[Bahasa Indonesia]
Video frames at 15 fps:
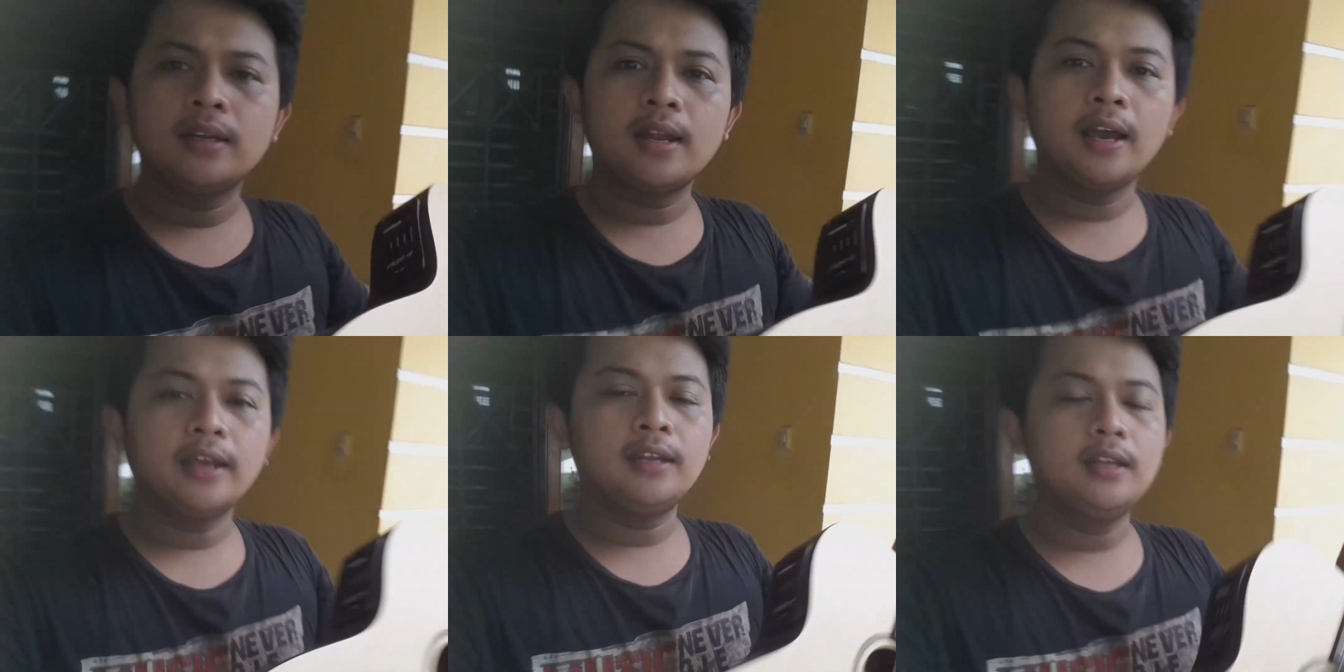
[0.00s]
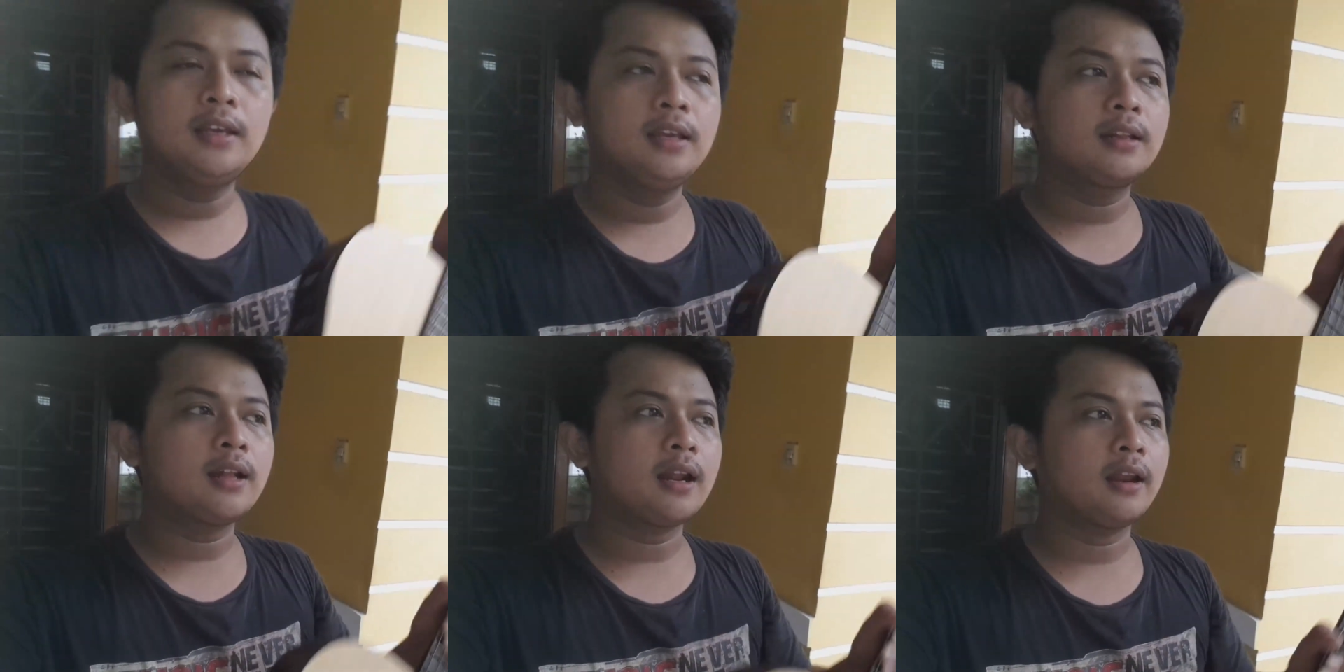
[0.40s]
Nah ini
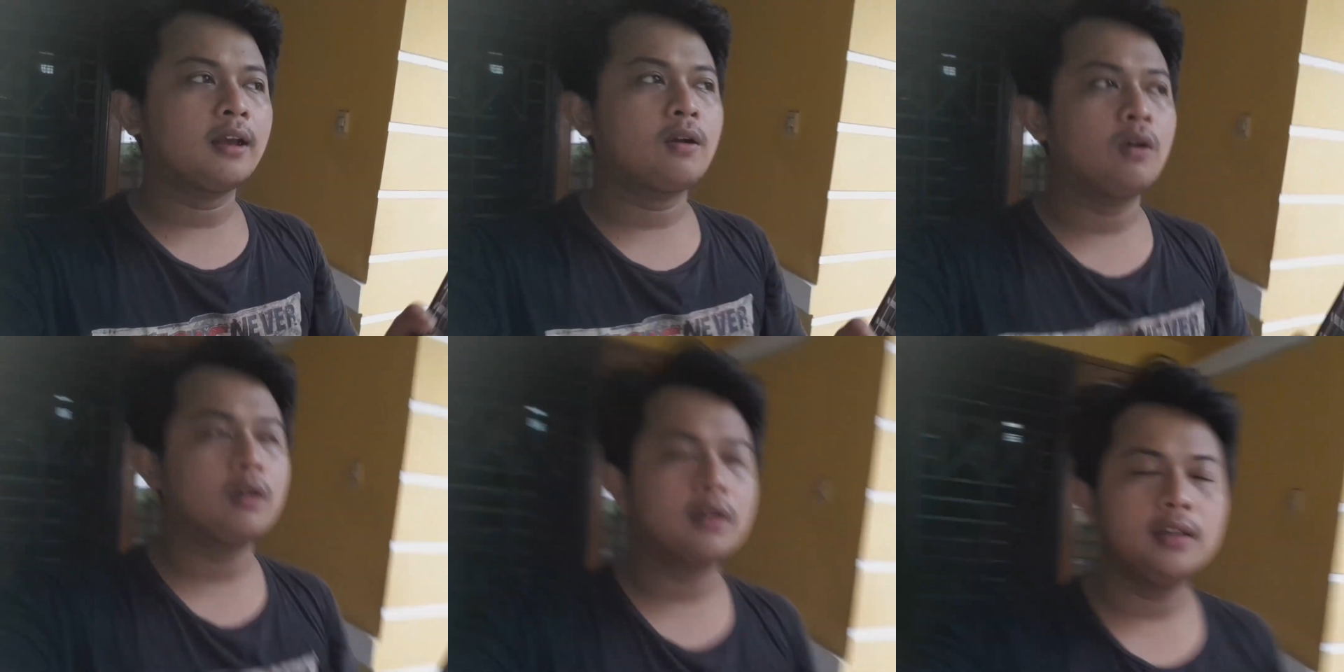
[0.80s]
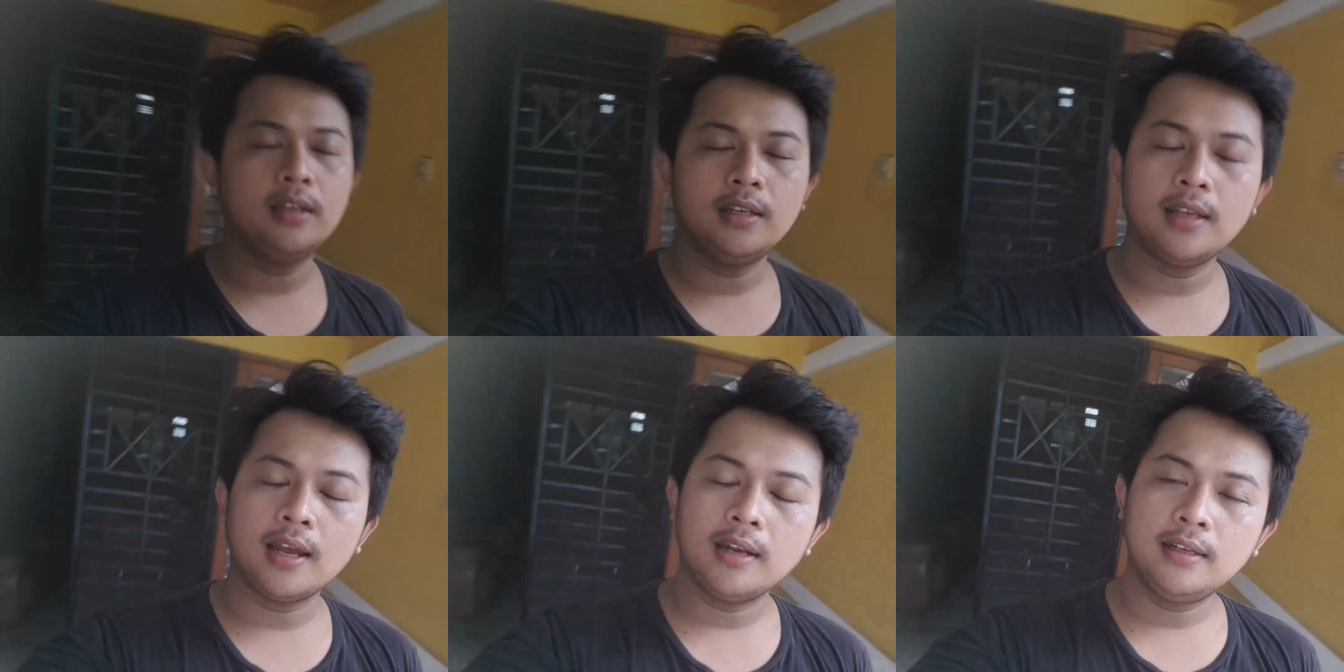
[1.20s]
gitar
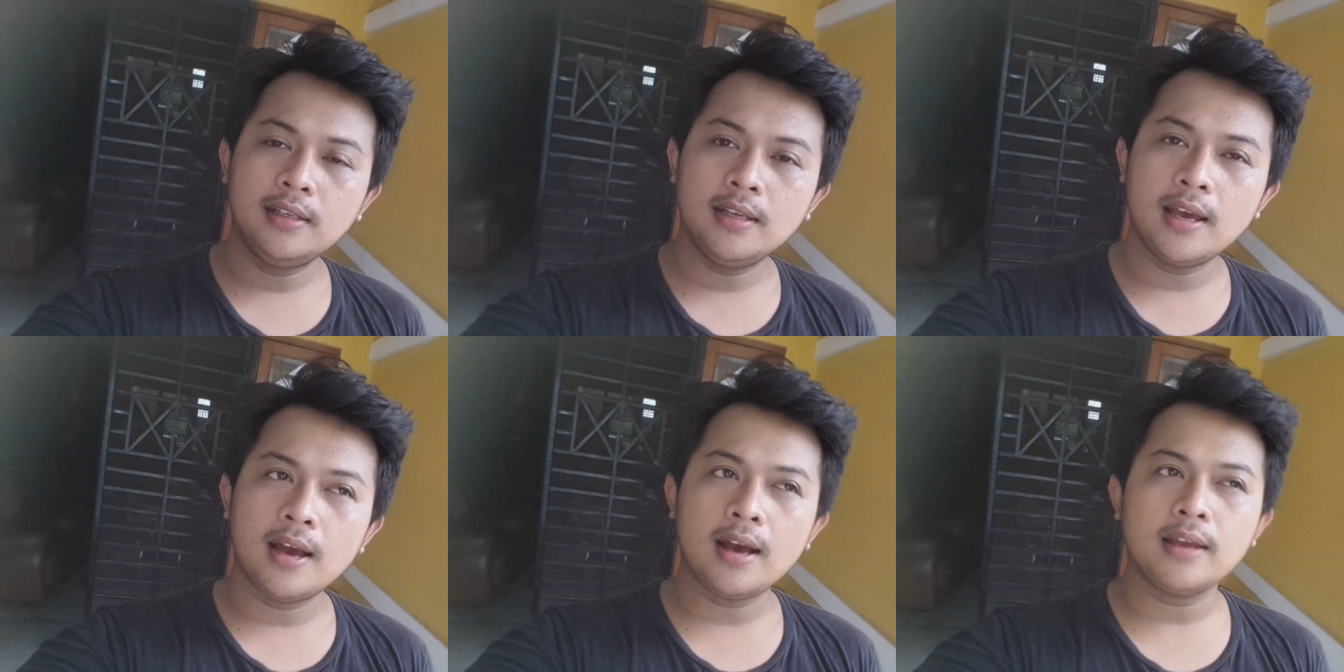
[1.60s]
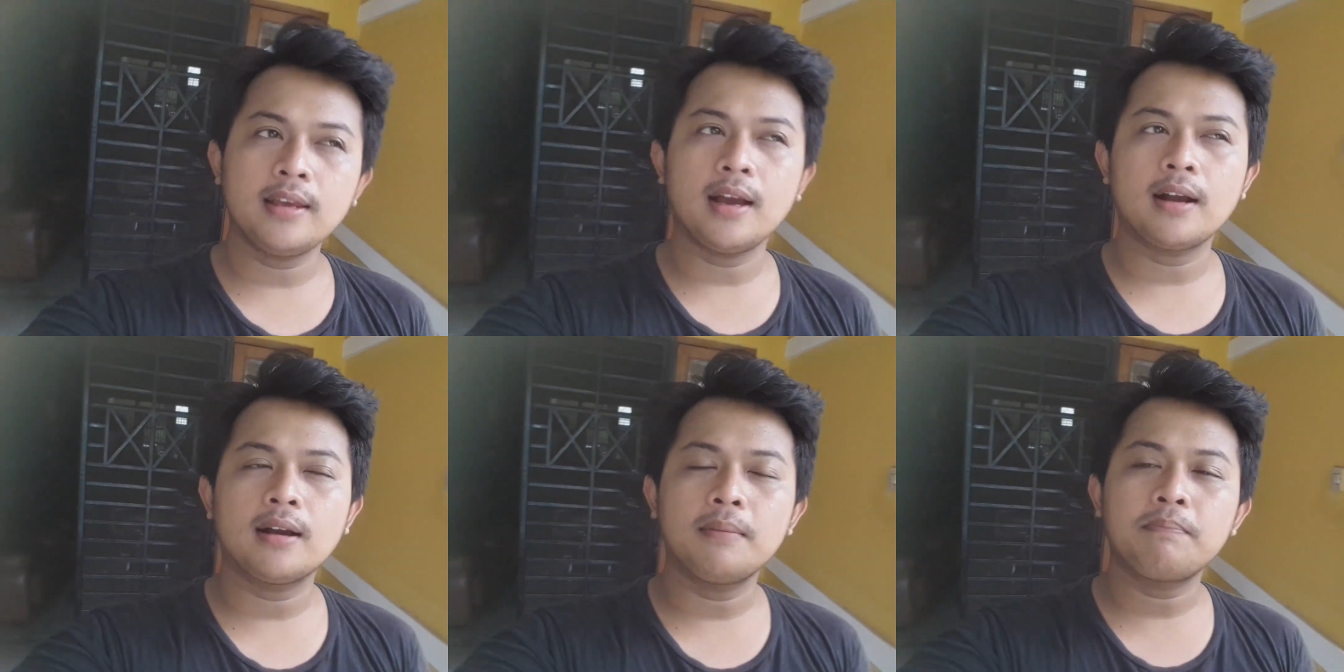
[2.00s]
recordingnya dia
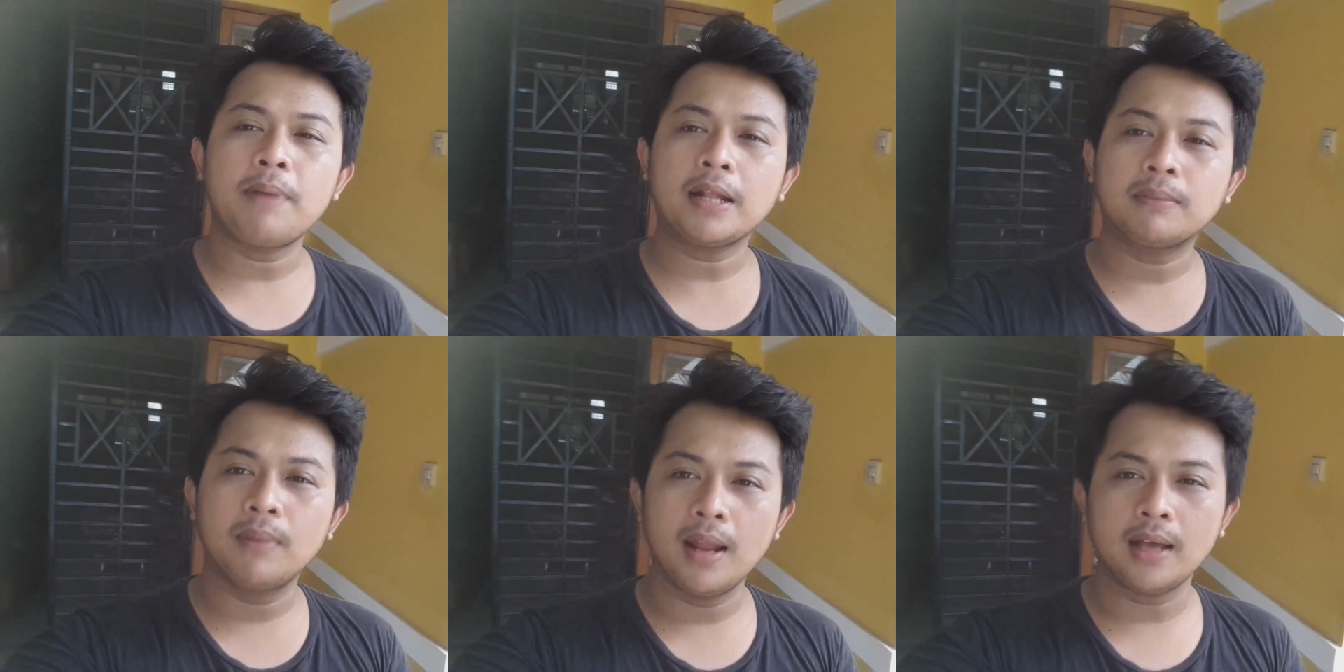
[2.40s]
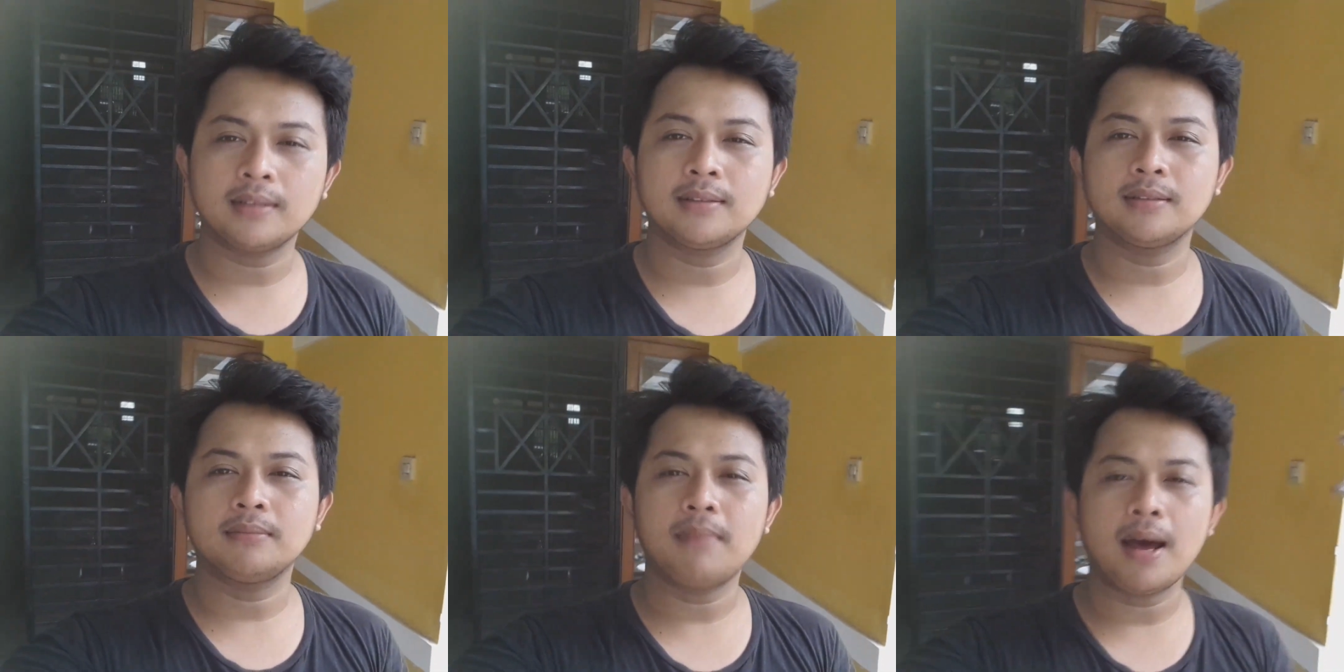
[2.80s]
yang
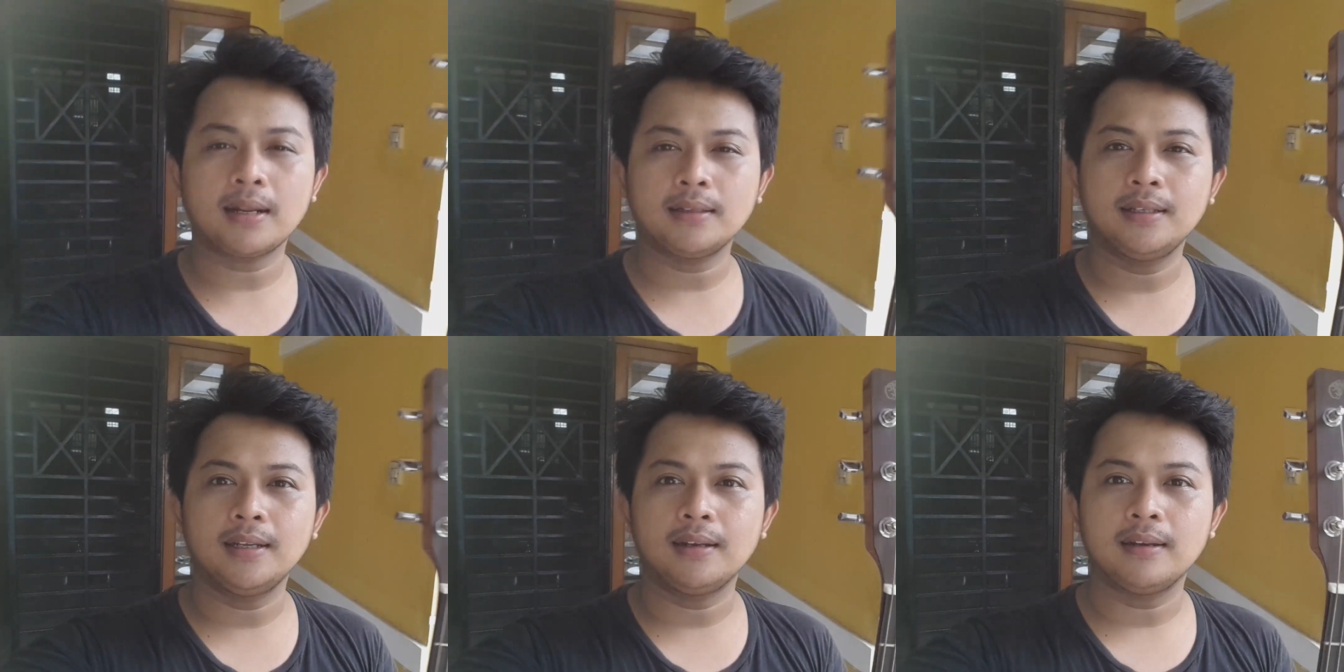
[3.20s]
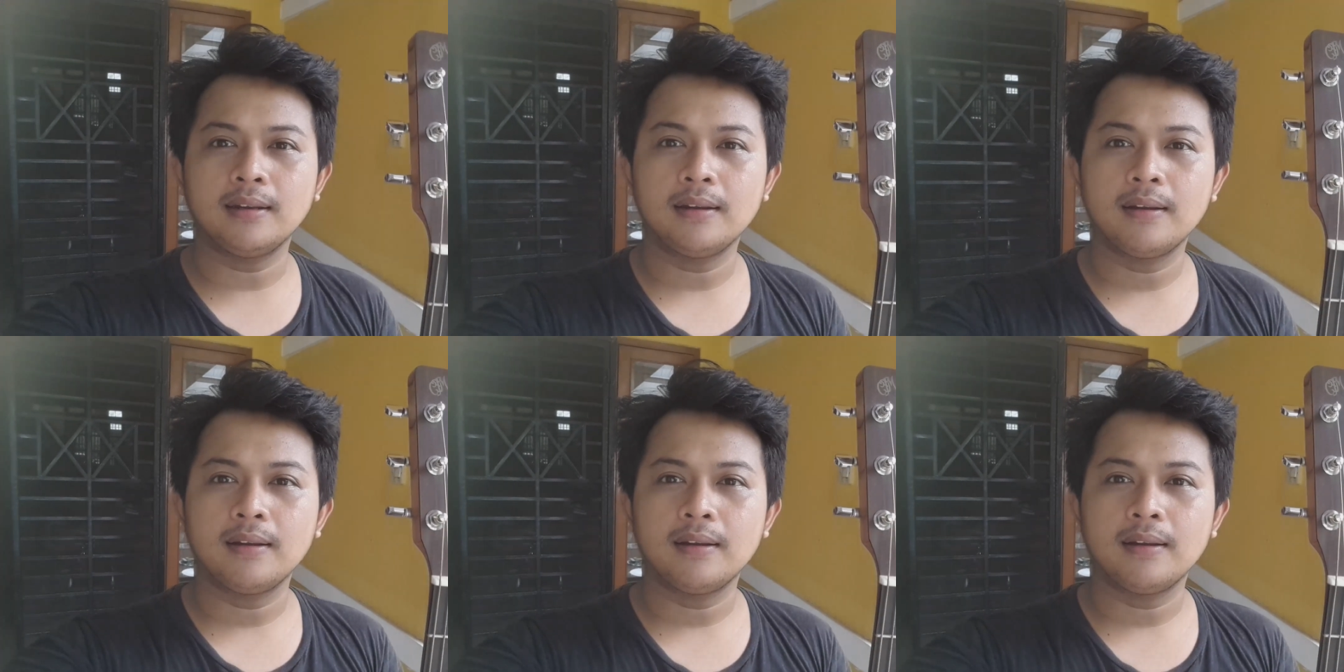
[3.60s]
ke-14 Martin